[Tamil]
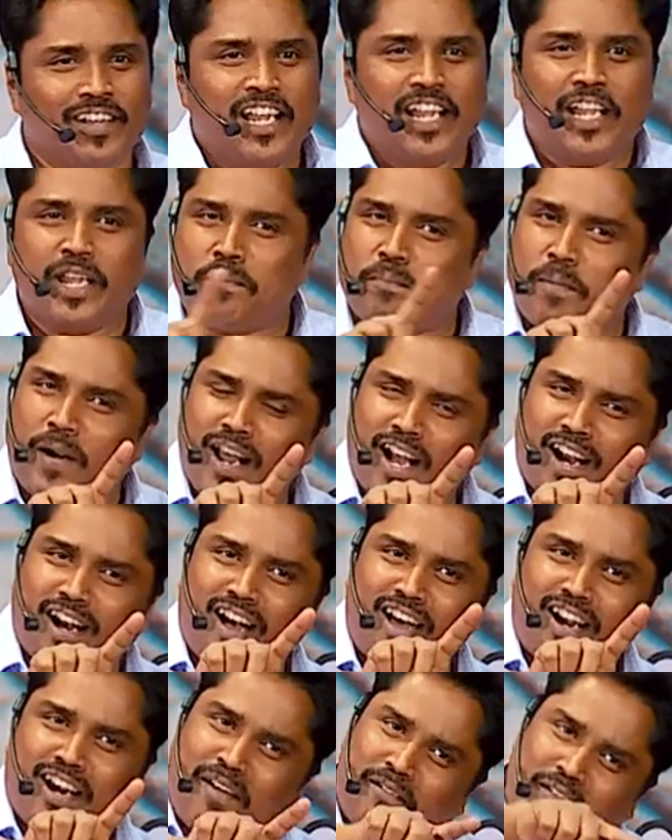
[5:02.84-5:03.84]
நீ
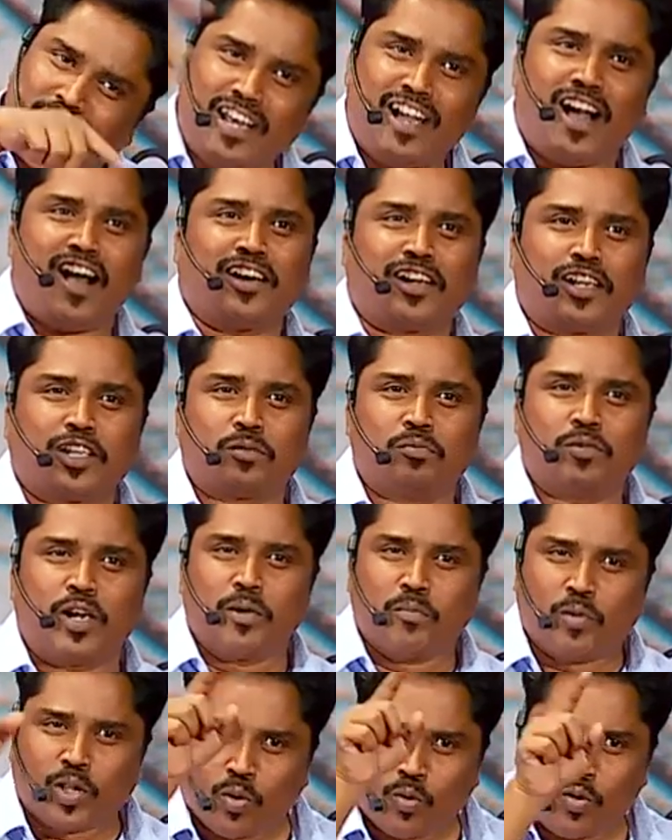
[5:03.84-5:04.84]
பணக்காரனா வெளியே ஆகிறதுக்கு
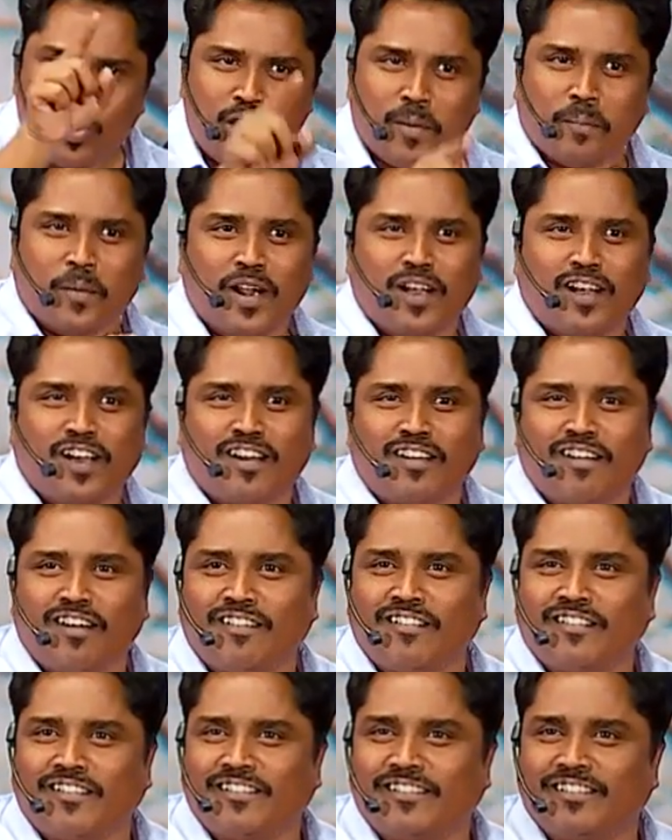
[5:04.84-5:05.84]
முன்னாடி முதல் உள்ள பணக்காரன்
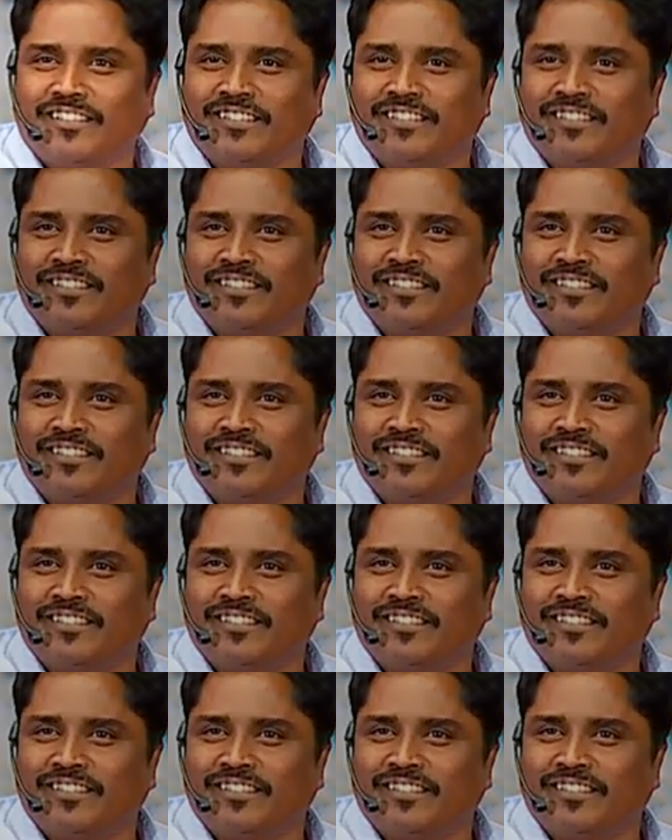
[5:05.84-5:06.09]
ஆகணும்